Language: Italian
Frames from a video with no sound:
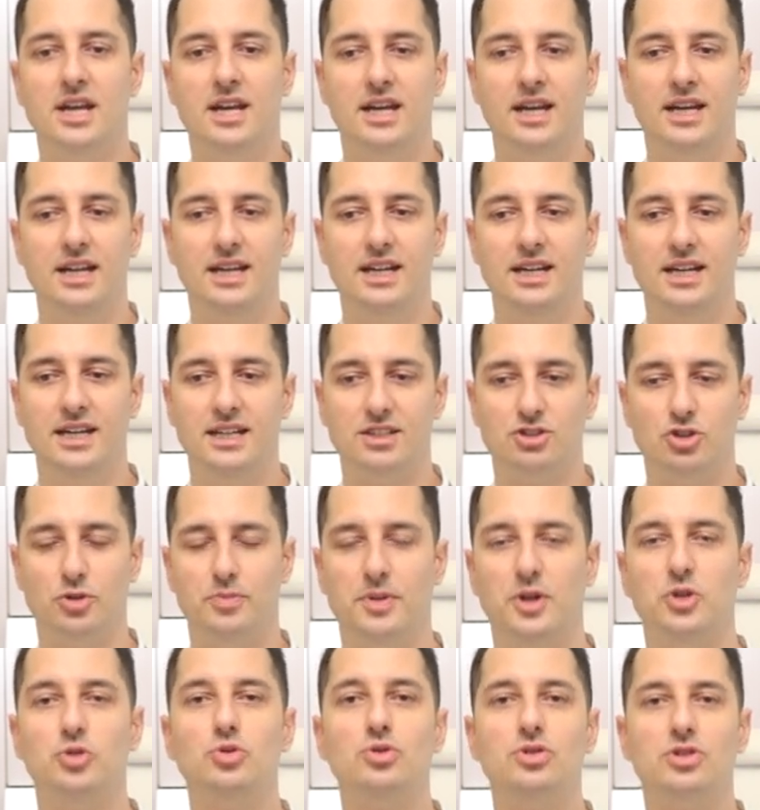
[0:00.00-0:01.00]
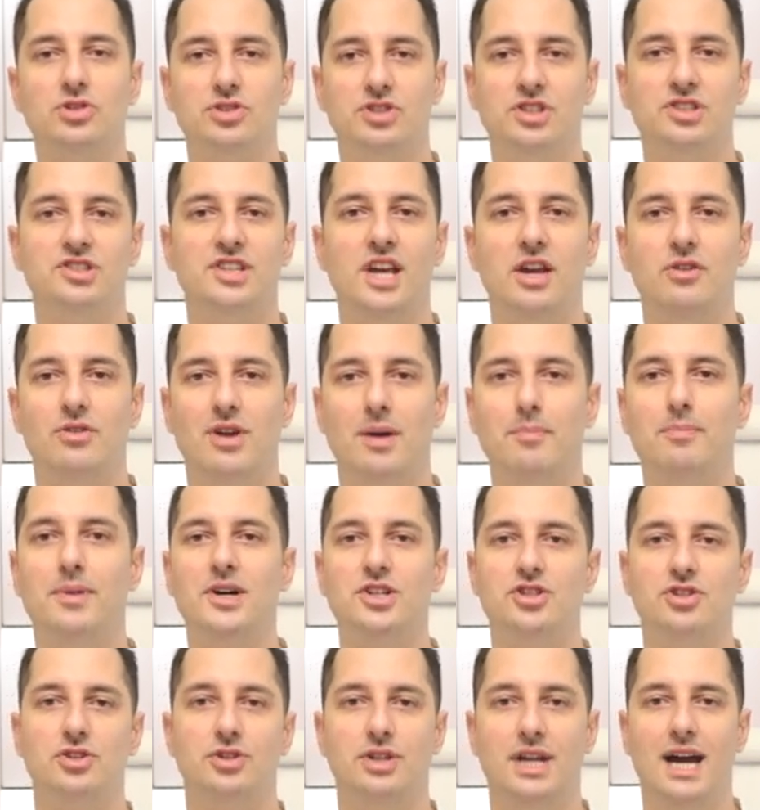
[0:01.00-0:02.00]
eh, soprattutto se sei un
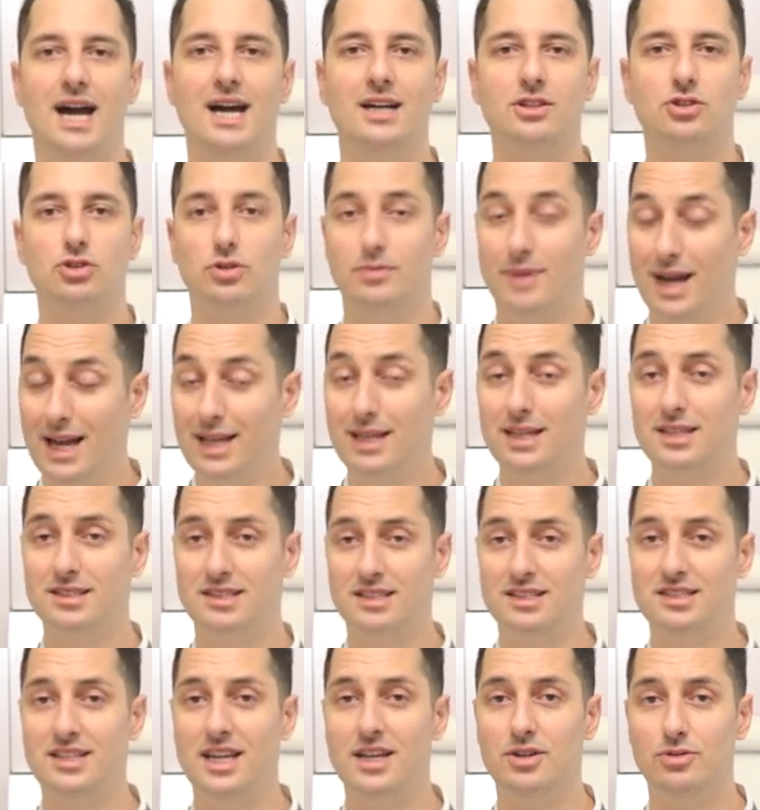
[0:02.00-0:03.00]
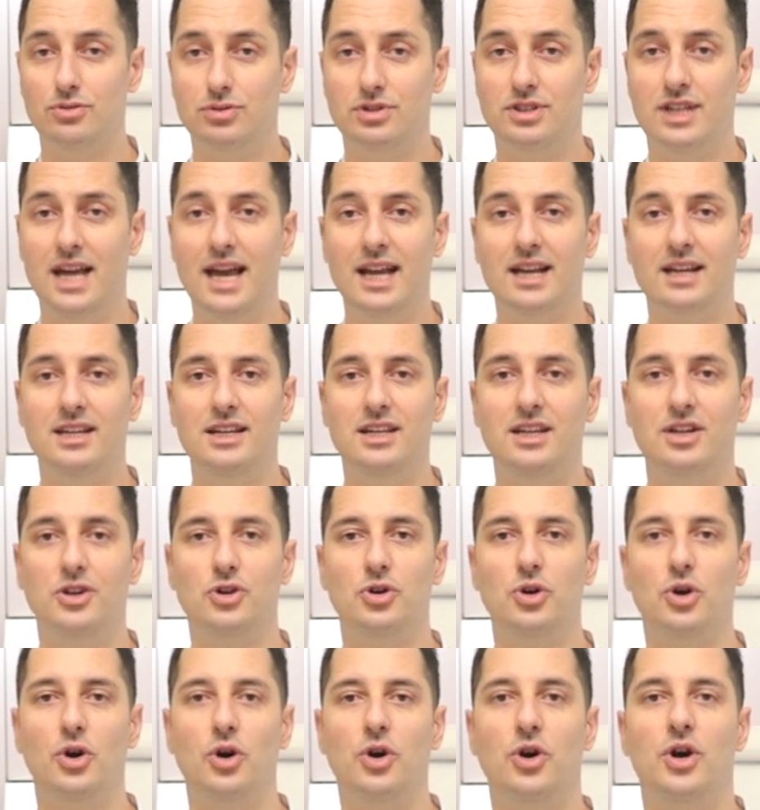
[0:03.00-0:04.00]
appassionato, ma anche se sei un
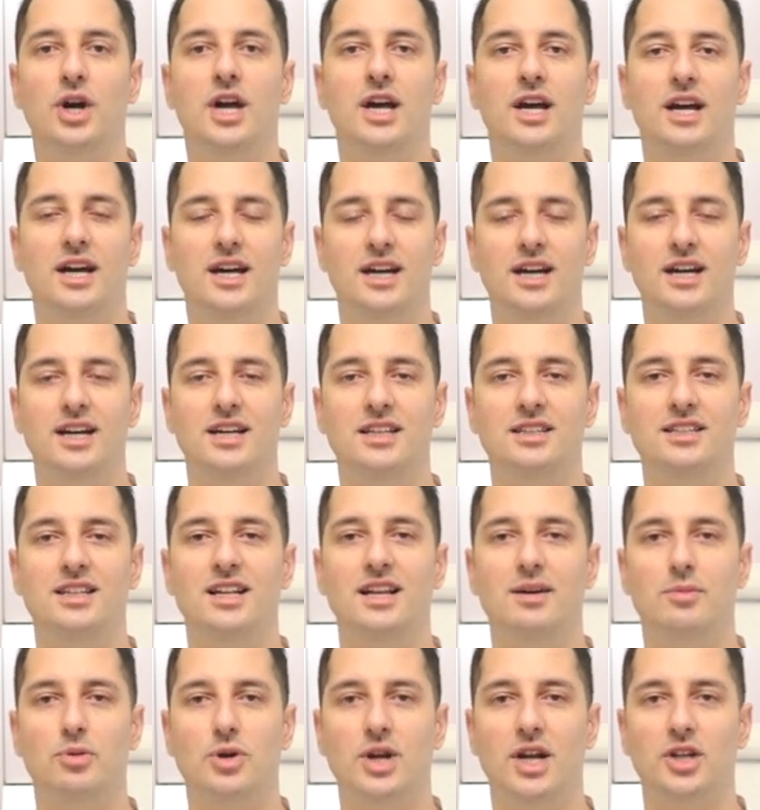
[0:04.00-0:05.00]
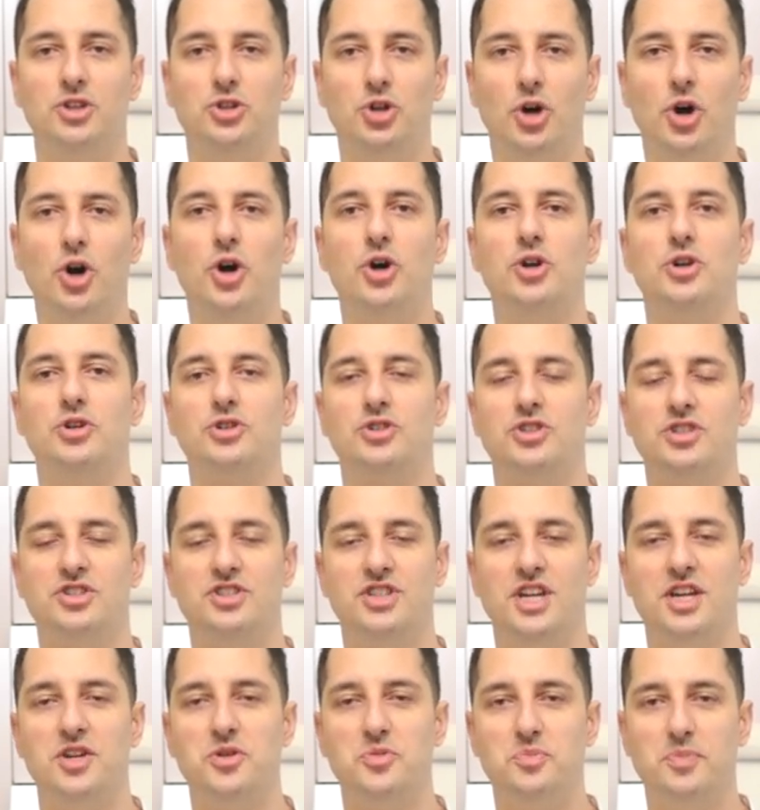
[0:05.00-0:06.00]
tecnico eh, di laboratorio, se
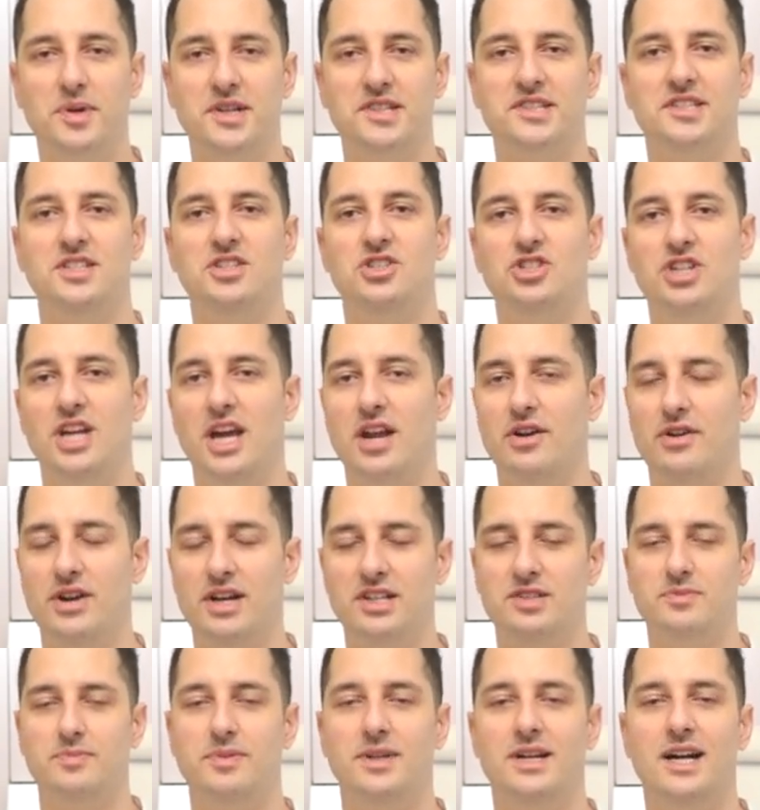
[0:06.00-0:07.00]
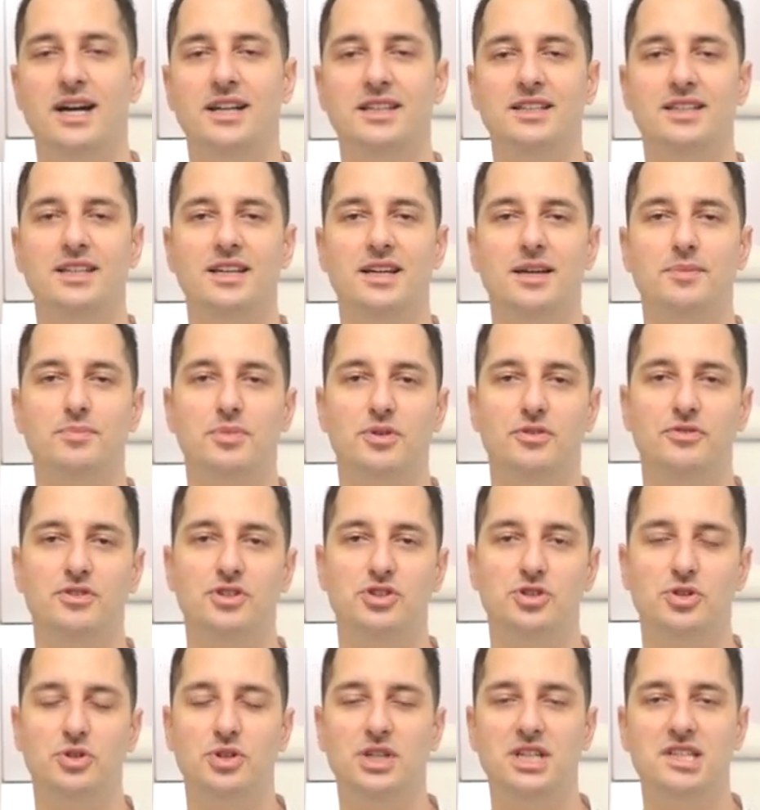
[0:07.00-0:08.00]
sei un pasticcere, un aspirante
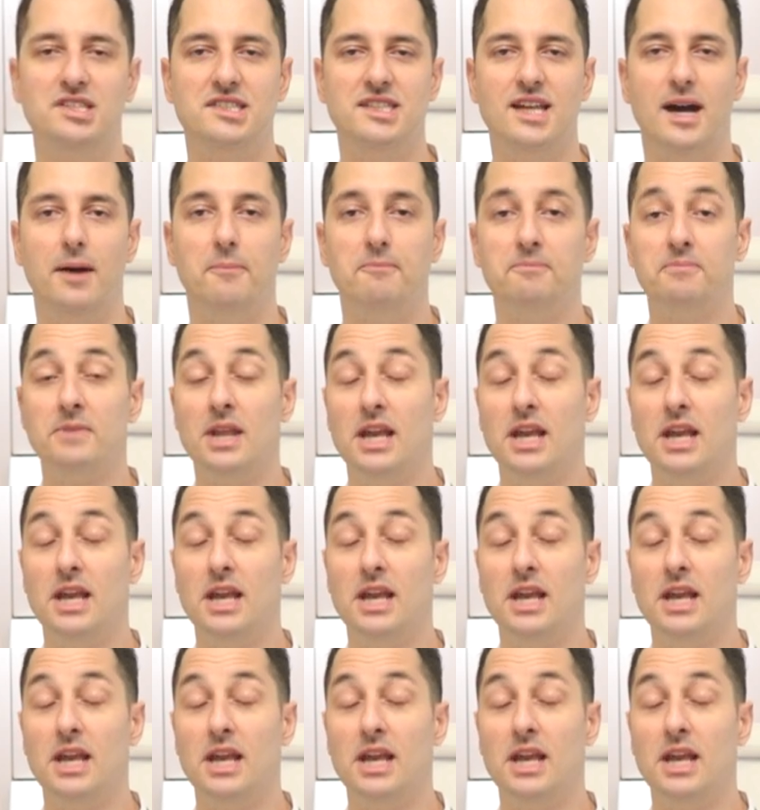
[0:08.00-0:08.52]
professionista,